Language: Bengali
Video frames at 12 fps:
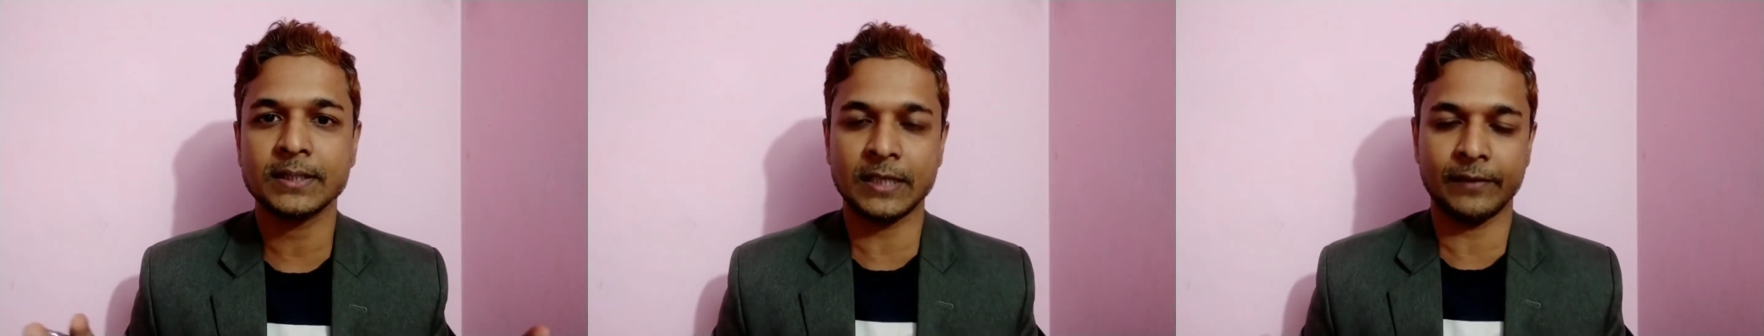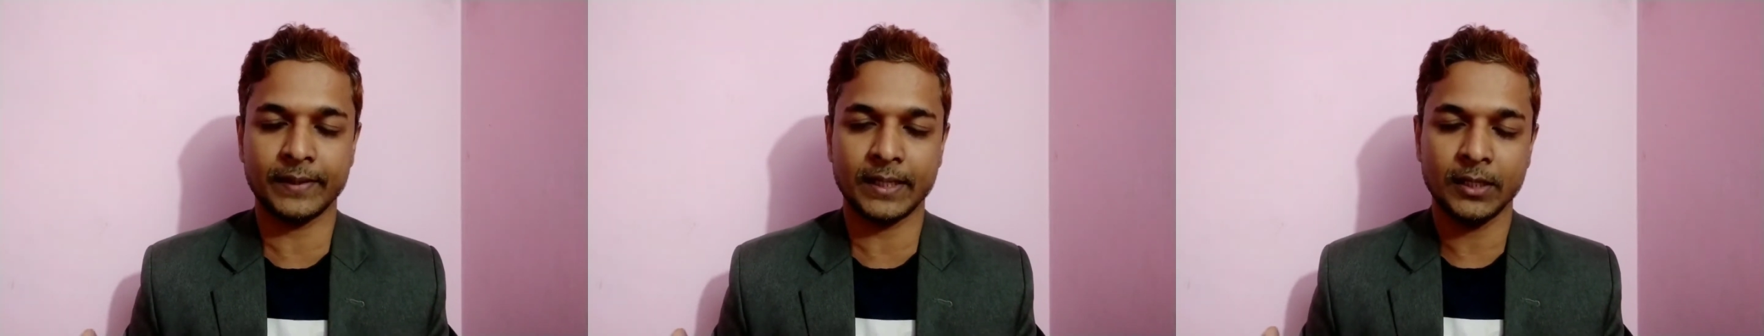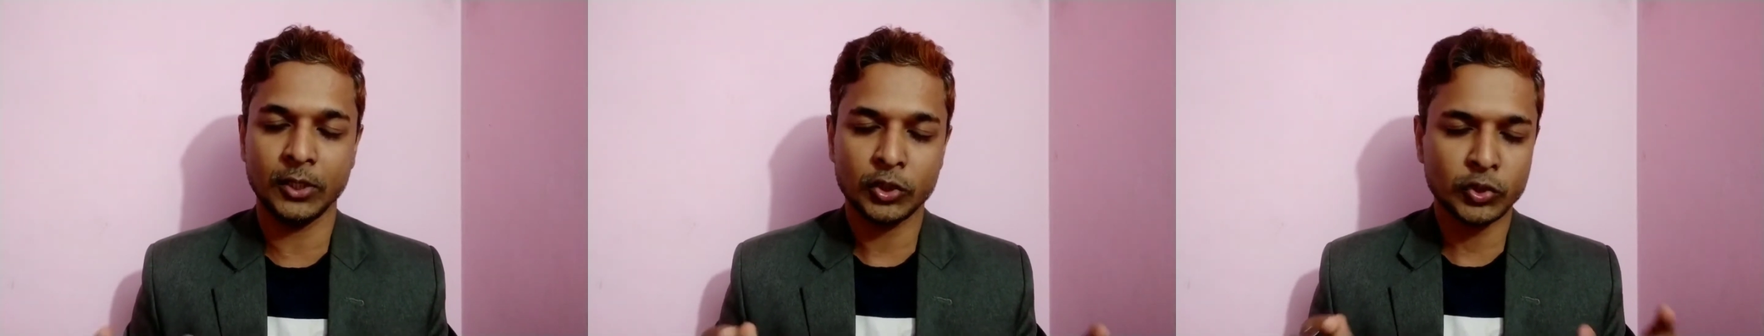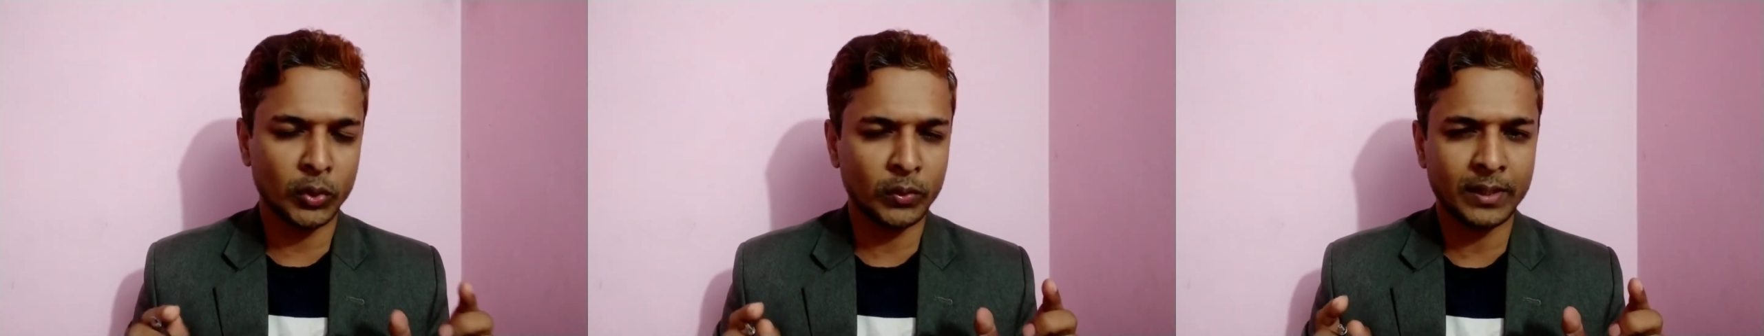যাবে না
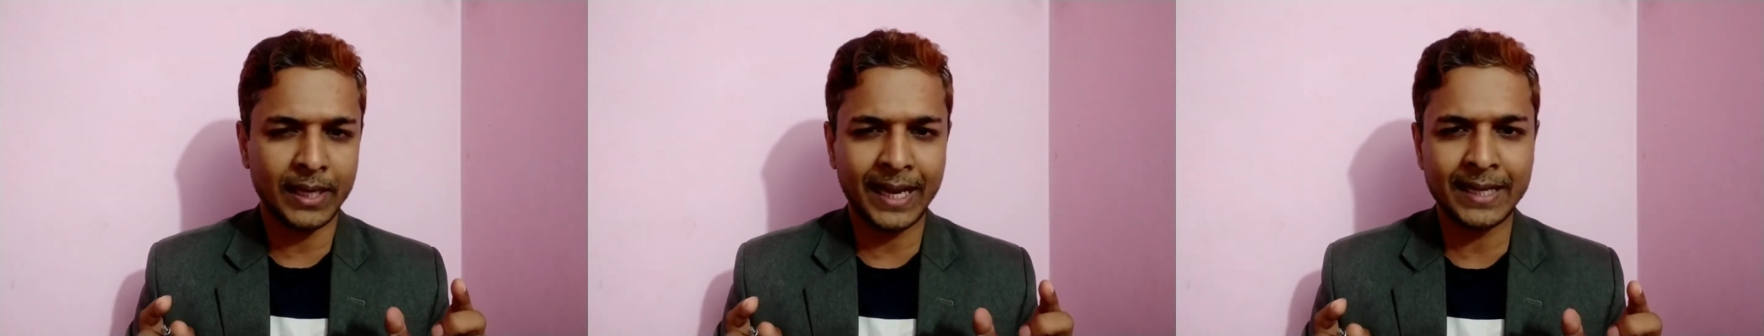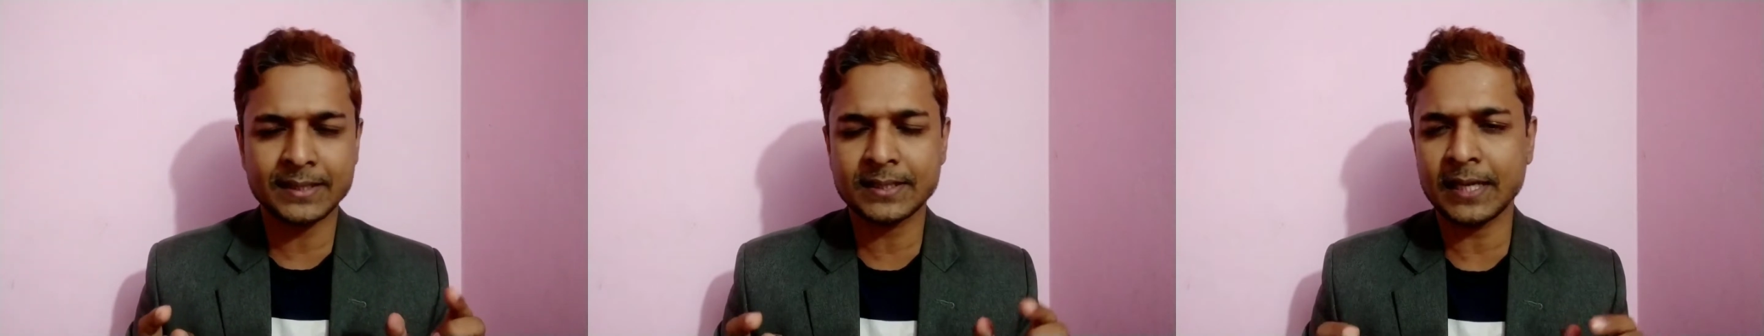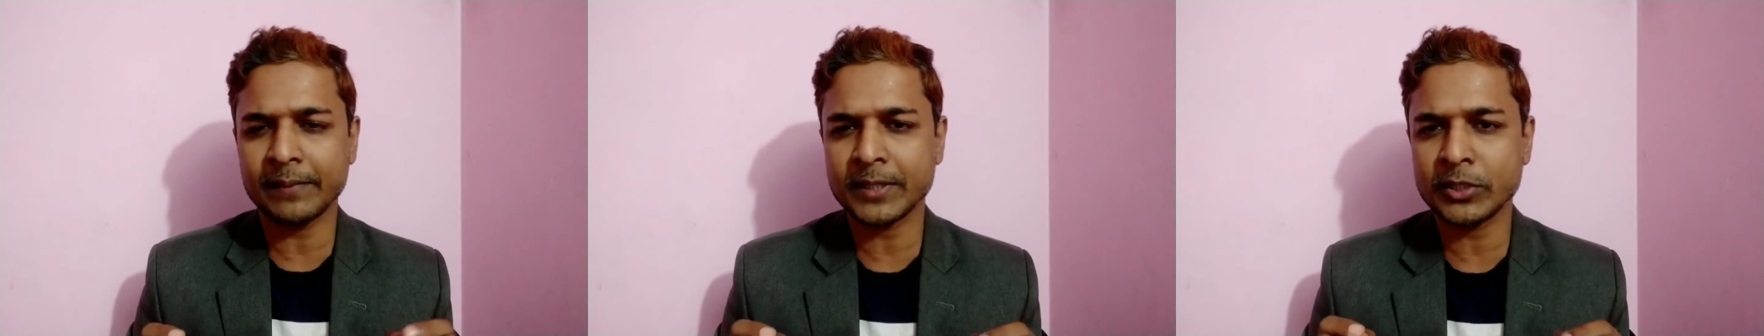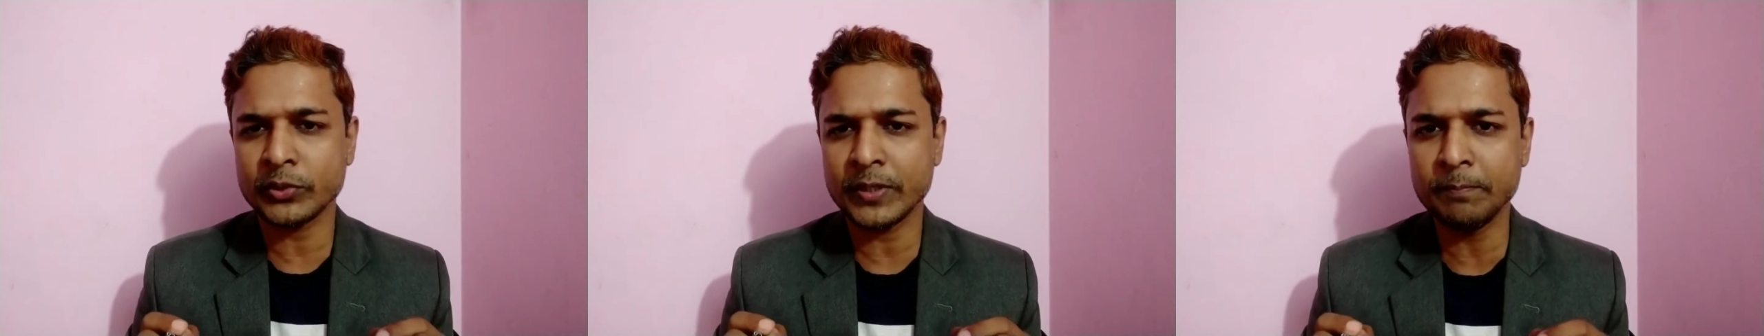চলুন আজকে আমি
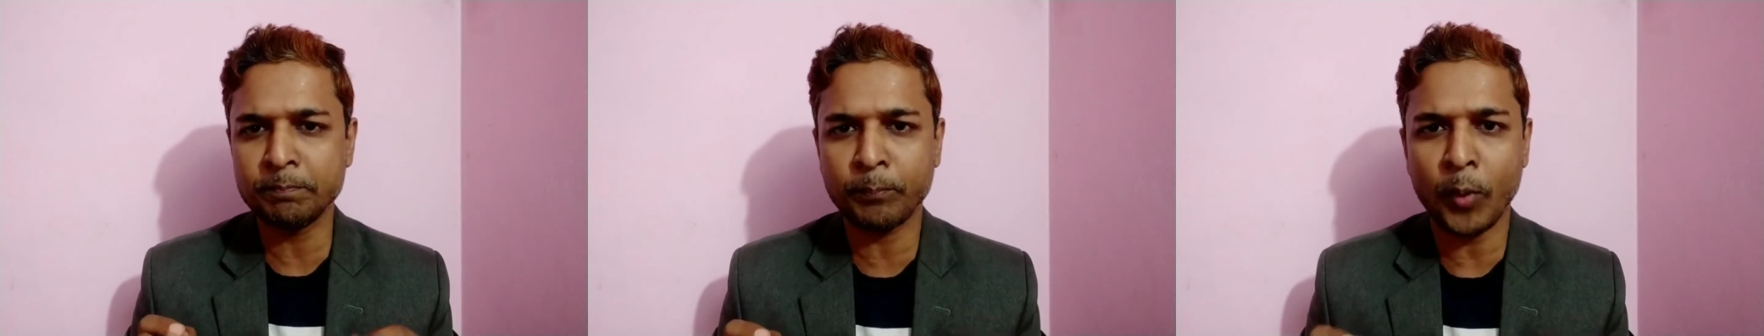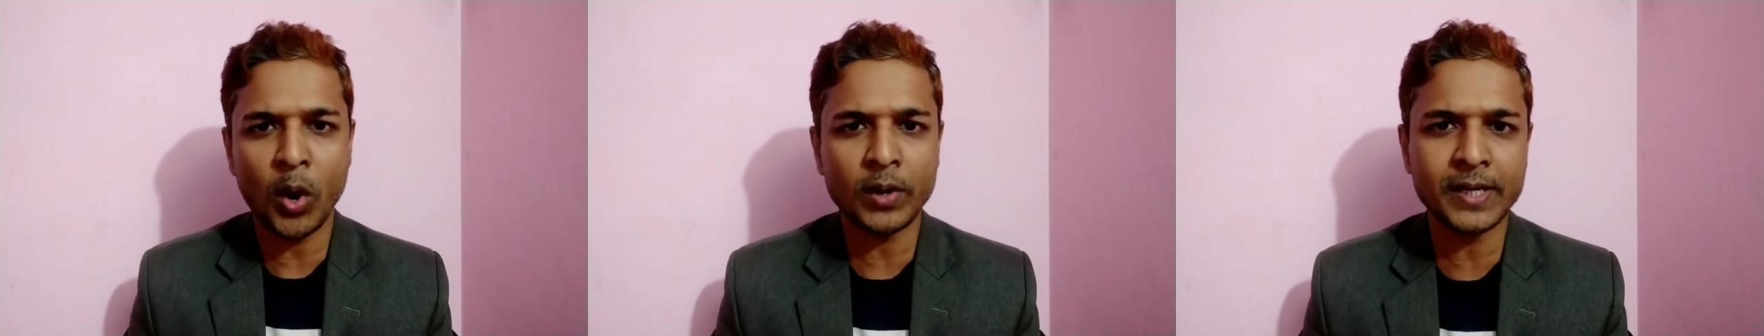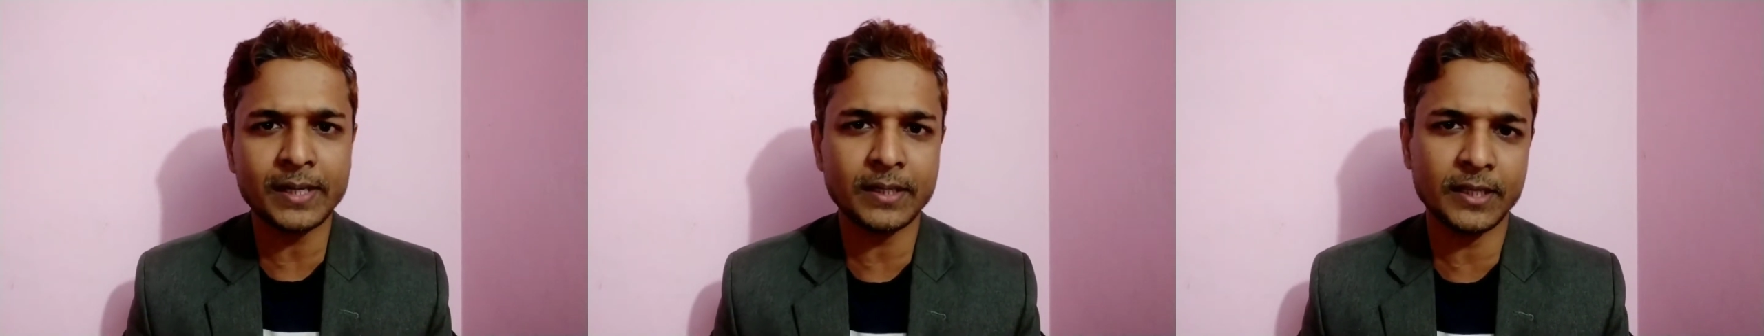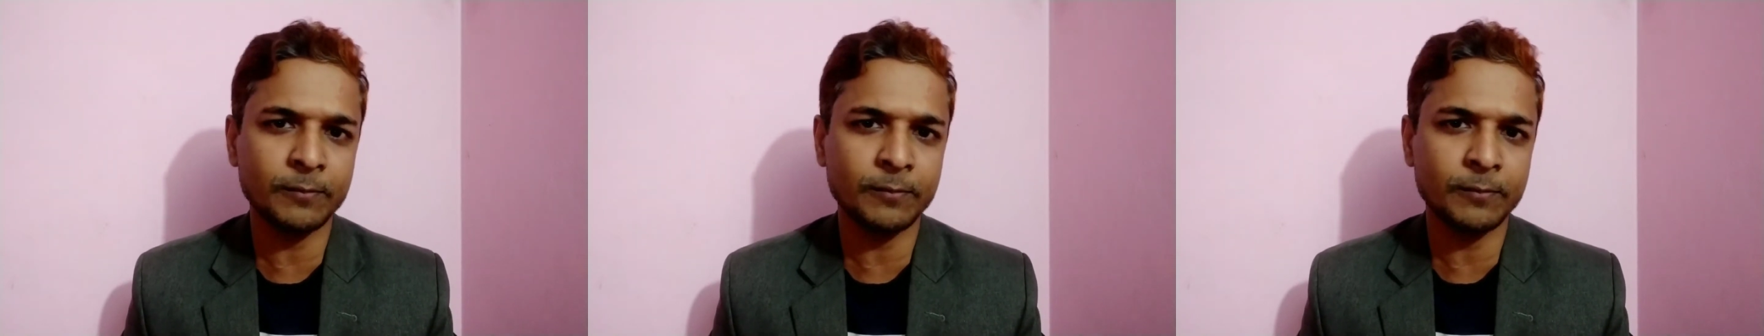কিছু ইম্পর্টেন্ট